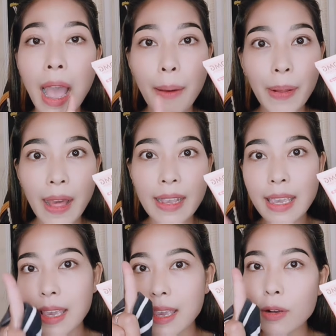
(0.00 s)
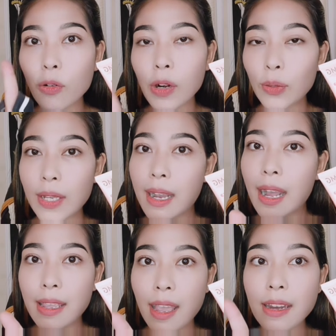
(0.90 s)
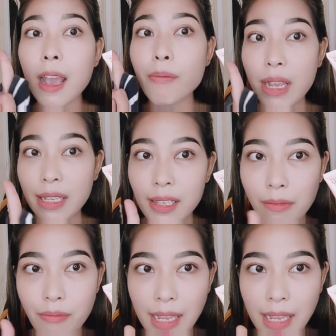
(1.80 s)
apalagi kulit wajah kalian yang masih